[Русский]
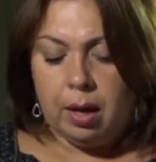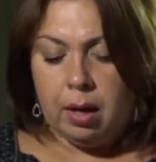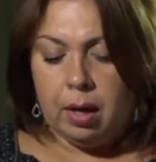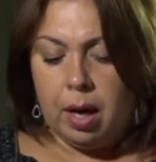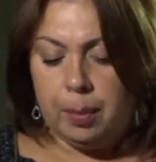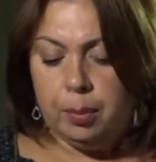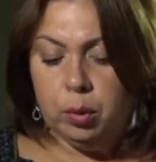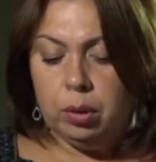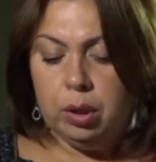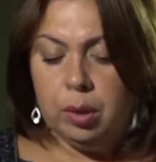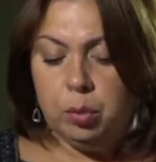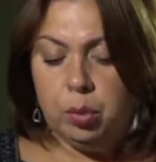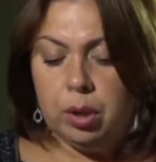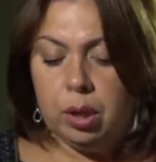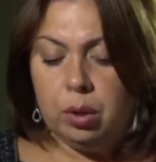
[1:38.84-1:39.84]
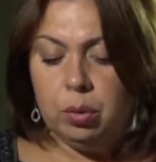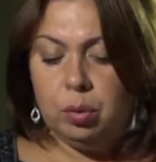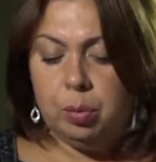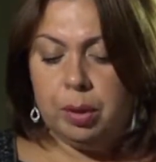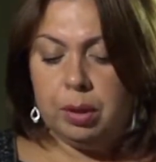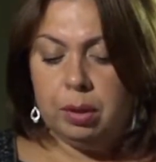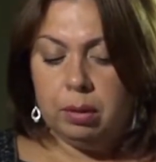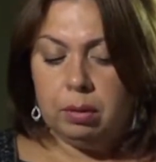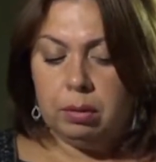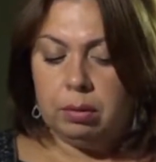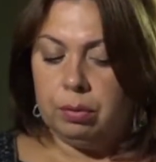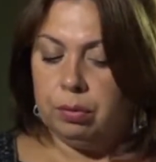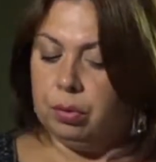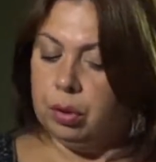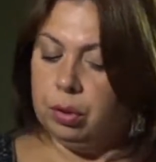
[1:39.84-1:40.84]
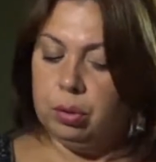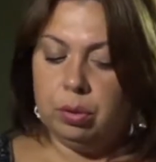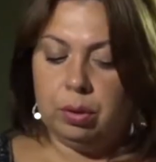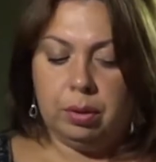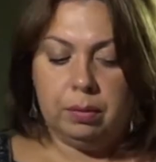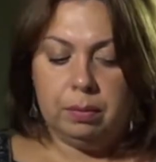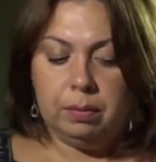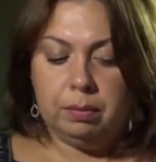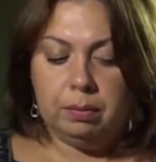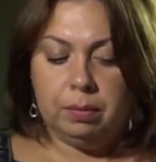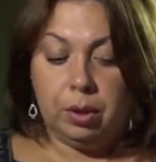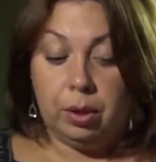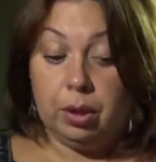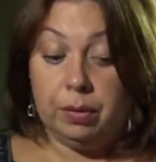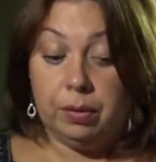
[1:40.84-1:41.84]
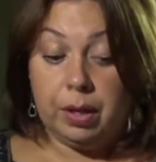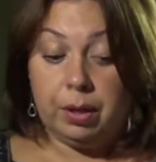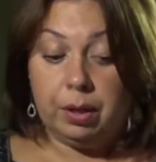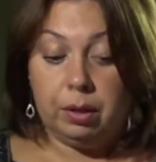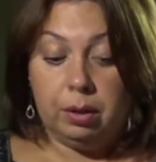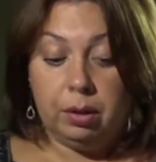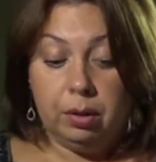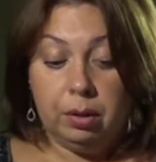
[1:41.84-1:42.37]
Капнула ему на губы вино и говорит